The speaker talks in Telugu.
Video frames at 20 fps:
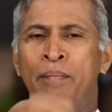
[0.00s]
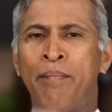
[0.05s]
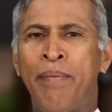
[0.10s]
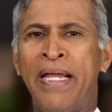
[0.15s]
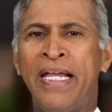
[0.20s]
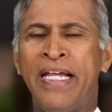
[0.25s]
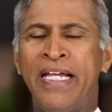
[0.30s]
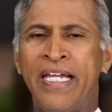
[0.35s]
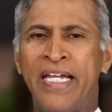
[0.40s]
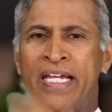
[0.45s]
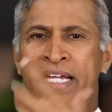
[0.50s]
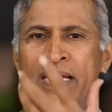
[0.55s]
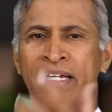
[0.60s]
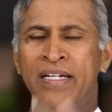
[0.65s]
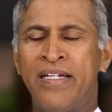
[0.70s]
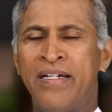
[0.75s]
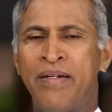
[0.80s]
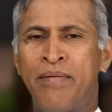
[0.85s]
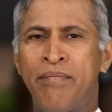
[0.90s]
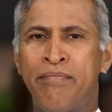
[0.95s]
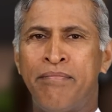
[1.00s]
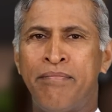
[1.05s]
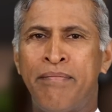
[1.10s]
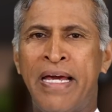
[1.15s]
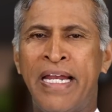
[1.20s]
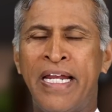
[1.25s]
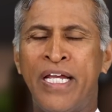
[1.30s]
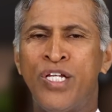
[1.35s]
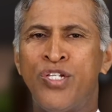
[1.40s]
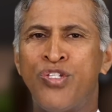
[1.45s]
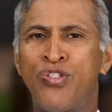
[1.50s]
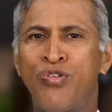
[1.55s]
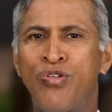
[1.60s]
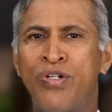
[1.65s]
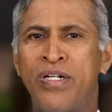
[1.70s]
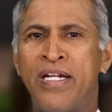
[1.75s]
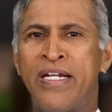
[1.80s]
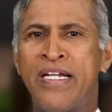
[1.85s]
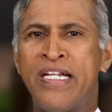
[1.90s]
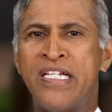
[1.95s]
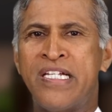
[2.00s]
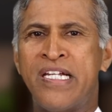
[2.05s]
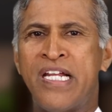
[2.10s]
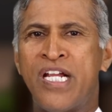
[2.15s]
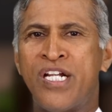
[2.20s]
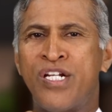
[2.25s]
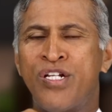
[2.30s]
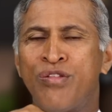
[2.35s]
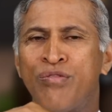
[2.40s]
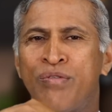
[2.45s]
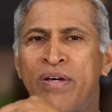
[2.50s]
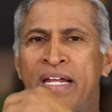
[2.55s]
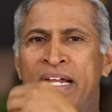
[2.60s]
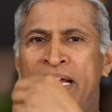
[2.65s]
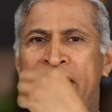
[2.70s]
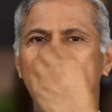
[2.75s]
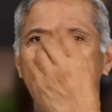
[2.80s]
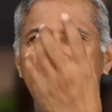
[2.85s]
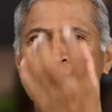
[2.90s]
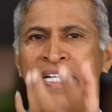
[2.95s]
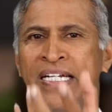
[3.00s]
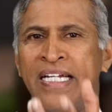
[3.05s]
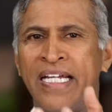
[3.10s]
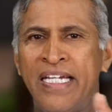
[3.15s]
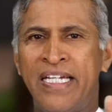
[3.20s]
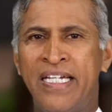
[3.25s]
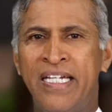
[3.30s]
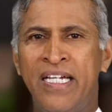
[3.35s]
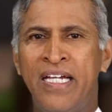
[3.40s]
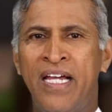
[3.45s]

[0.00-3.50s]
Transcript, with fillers: పైకి మరిగిస్తుంటే డిస్టిలేషన్ ద్వారా కలెక్ట్ అయ్యి